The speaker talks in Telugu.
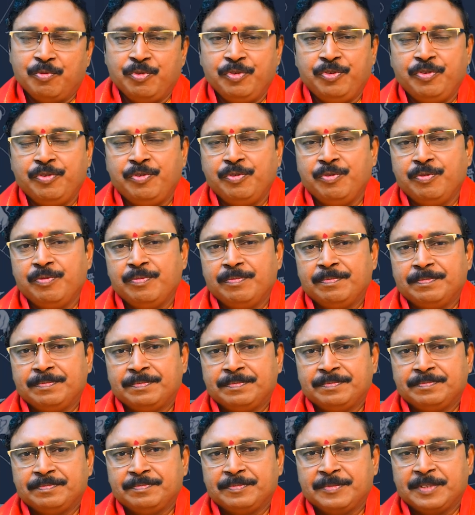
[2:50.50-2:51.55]
కుజుడు
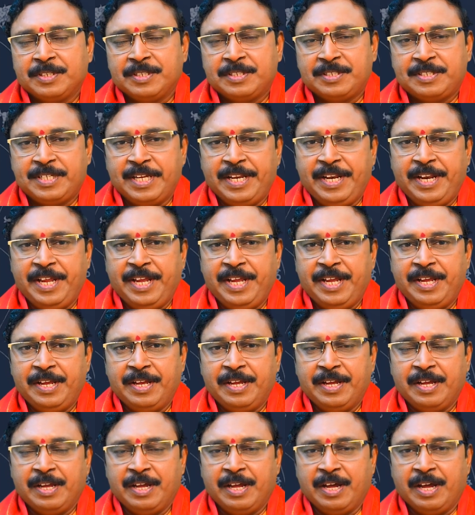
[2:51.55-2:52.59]
శని
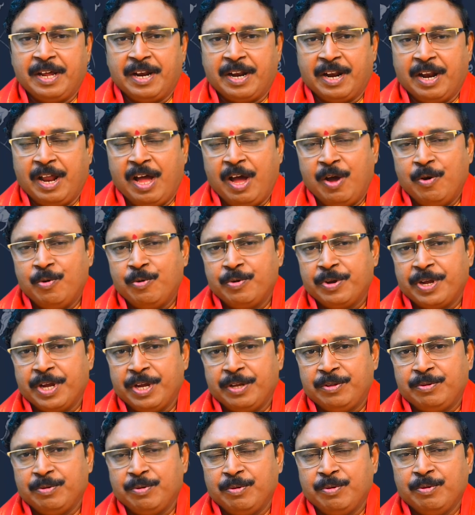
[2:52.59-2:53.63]

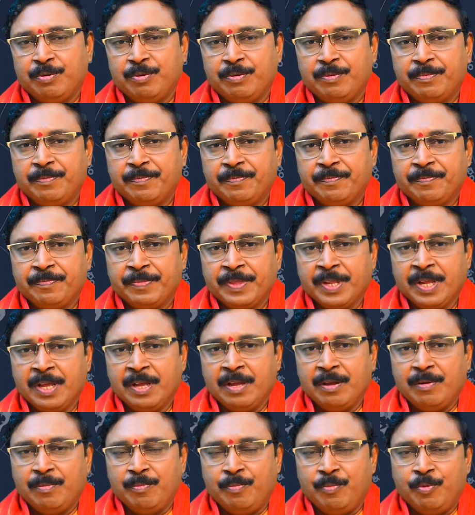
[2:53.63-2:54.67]
రాహుకేతులు
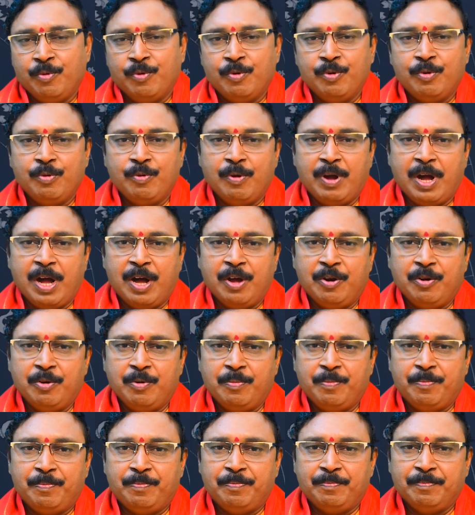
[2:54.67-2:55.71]
మూడు ఆరు
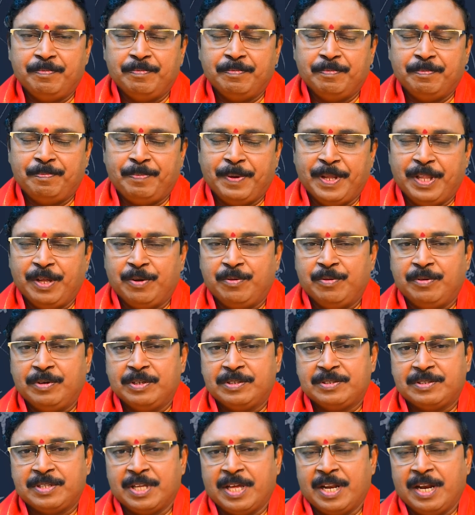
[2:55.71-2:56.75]
పదకొండు
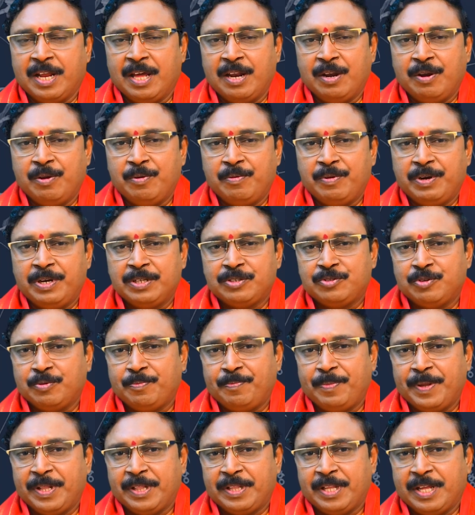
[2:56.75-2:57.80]
స్థానాల్లో ఉంటే
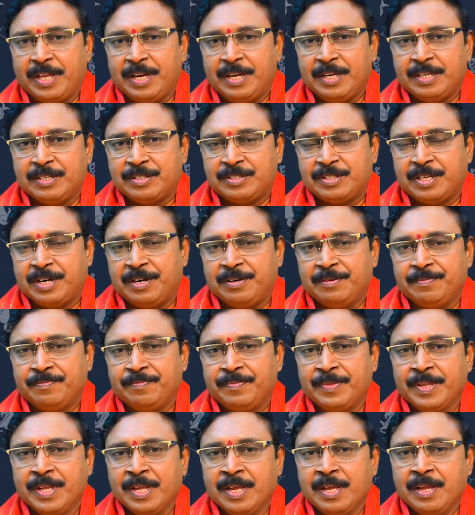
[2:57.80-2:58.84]
సుఫలితాన్ని ఇస్తాడు
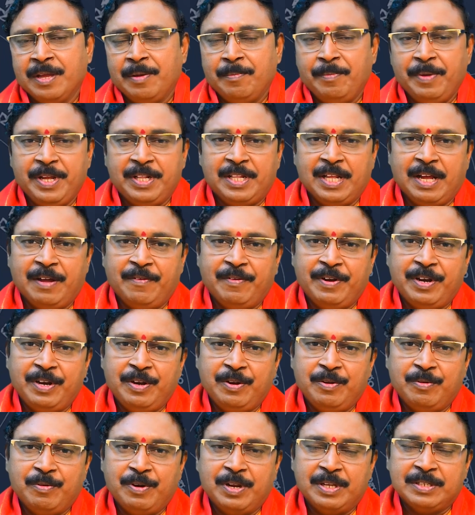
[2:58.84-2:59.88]

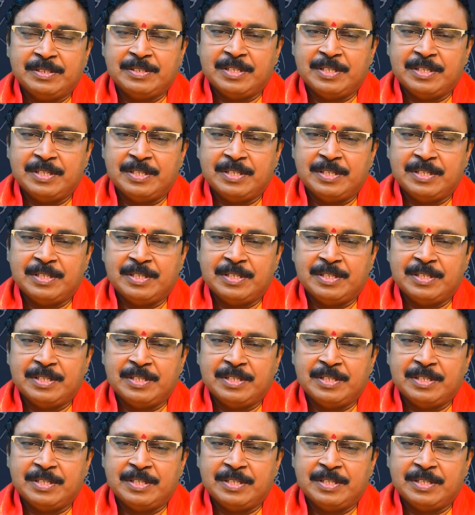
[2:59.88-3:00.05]
మిగతావన్నీ కూడా